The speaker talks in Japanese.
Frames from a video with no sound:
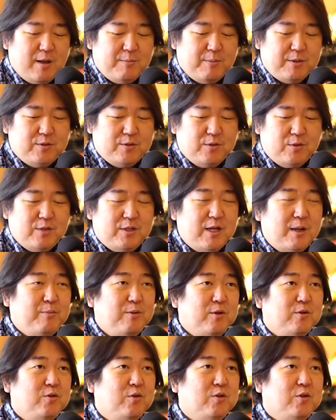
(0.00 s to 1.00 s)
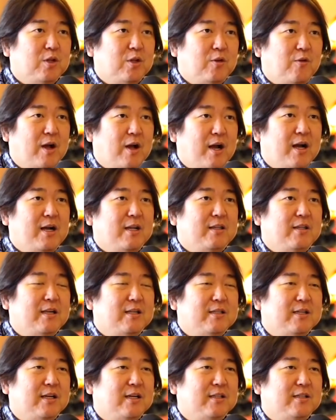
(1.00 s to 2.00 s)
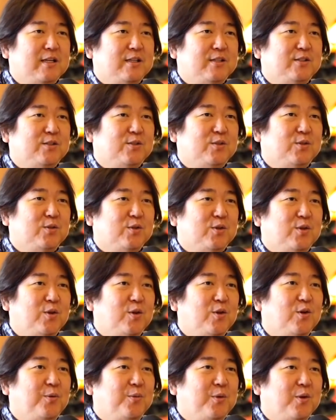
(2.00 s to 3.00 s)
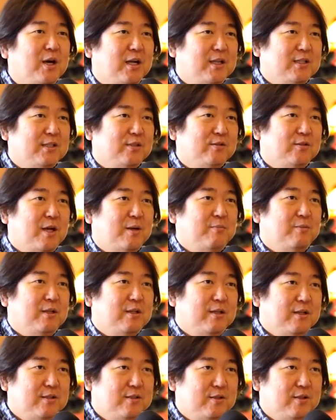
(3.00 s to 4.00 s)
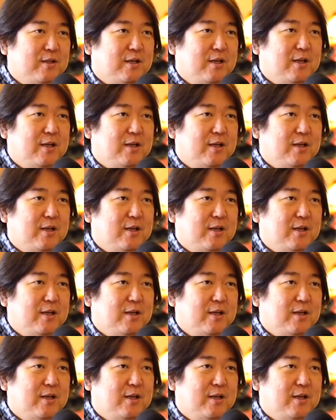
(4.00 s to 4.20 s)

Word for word: あ、そういうタイプの人っていうのは上がったり下がったりすることに喜びを感じるタイプなんです。